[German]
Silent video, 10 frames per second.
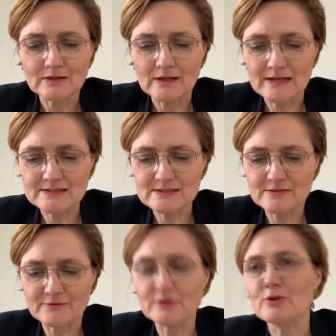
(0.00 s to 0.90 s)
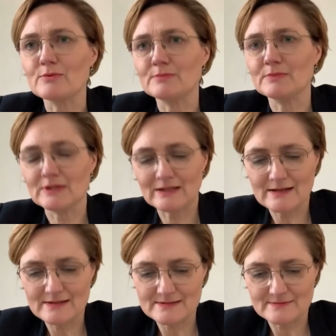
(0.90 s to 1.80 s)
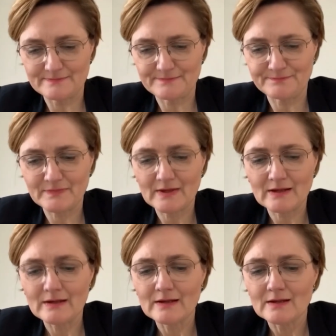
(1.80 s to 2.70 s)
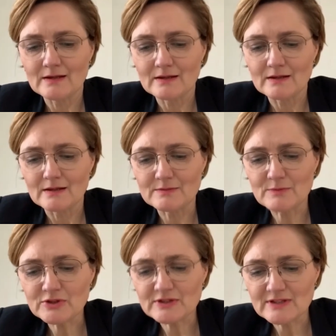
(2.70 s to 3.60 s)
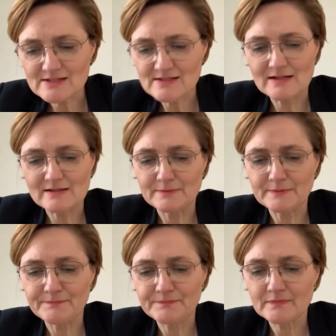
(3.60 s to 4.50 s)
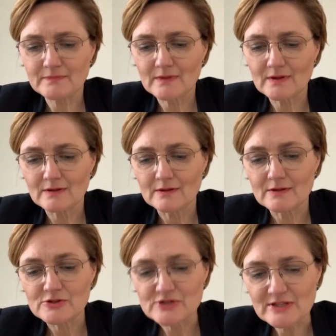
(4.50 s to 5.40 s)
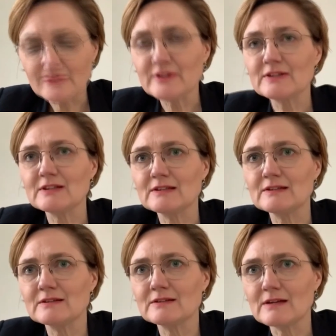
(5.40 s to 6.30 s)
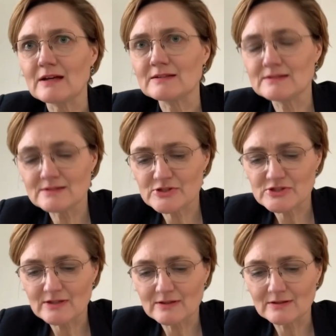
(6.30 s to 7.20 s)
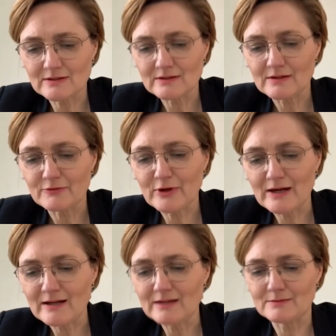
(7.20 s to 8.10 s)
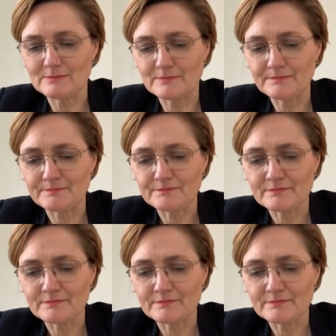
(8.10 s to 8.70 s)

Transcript: herzlich willkommen geheißen. Ich möchte deshalb stellvertretend an dieser Stelle vor allem